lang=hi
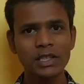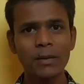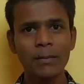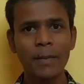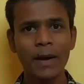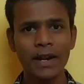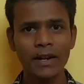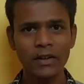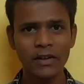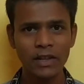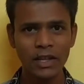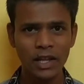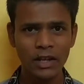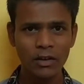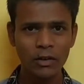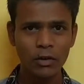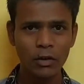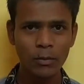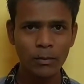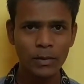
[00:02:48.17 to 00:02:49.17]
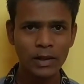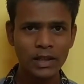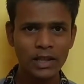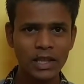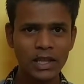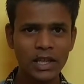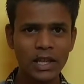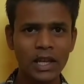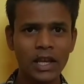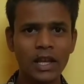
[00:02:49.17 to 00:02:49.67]
की बैटरी देखने को
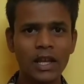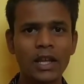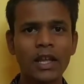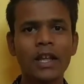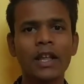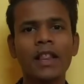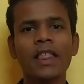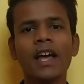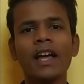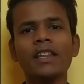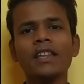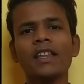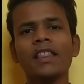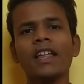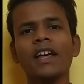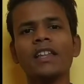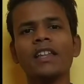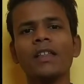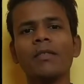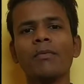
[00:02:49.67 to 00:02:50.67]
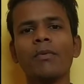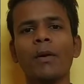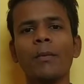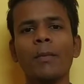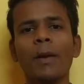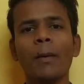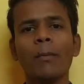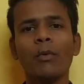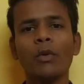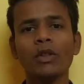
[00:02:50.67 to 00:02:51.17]
मिलती है साथ ही साथ इस
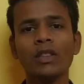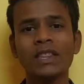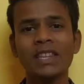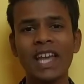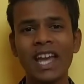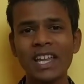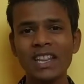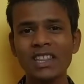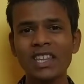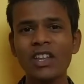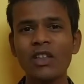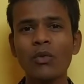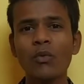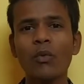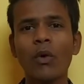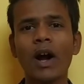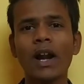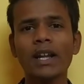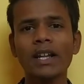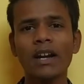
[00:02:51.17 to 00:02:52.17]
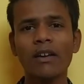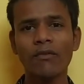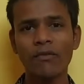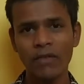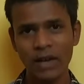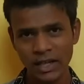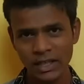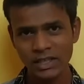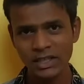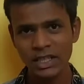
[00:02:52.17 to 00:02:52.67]
फोन में आपको 33 वाट का
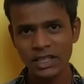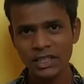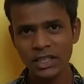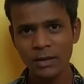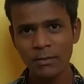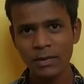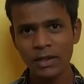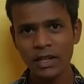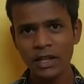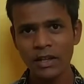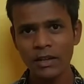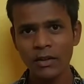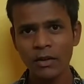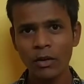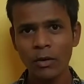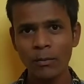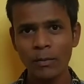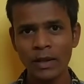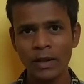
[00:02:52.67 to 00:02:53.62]
फास्ट चार्जर भी देखने को